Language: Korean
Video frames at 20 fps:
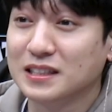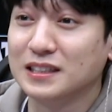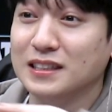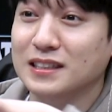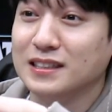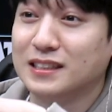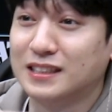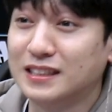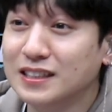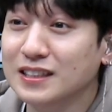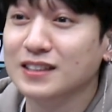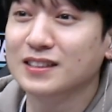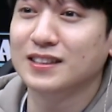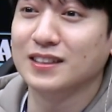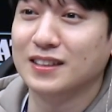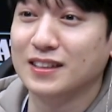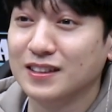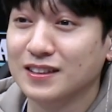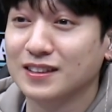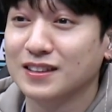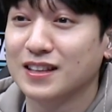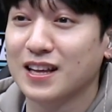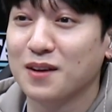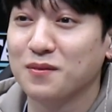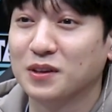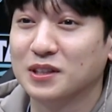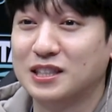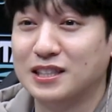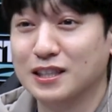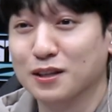그, 진흙들 있는데,
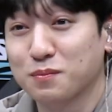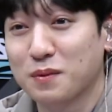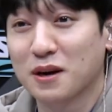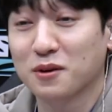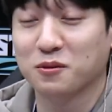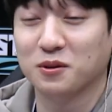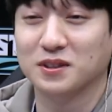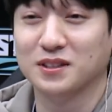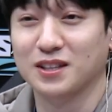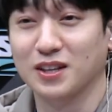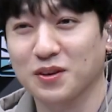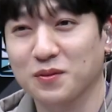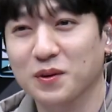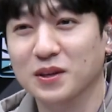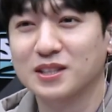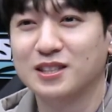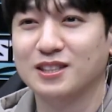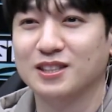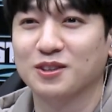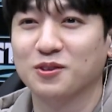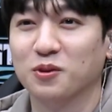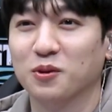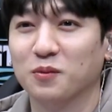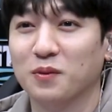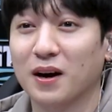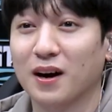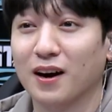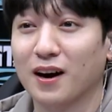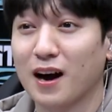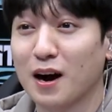막, 진흙 밟고 이제 넘어지고,
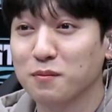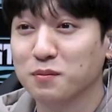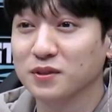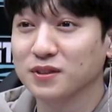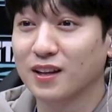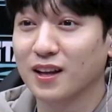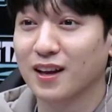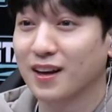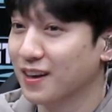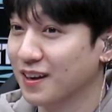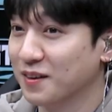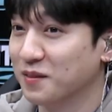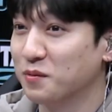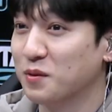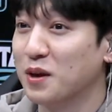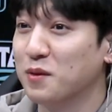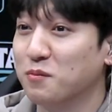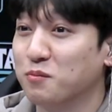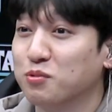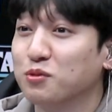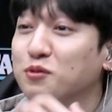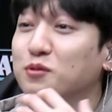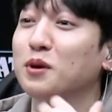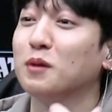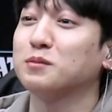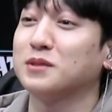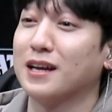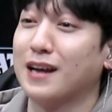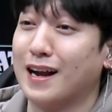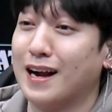막, 아픈데, 왜,
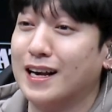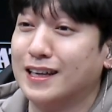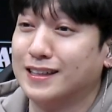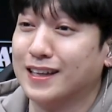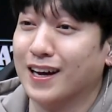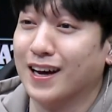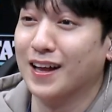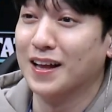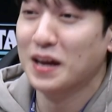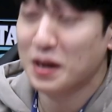부끄럽잖아요, 일단.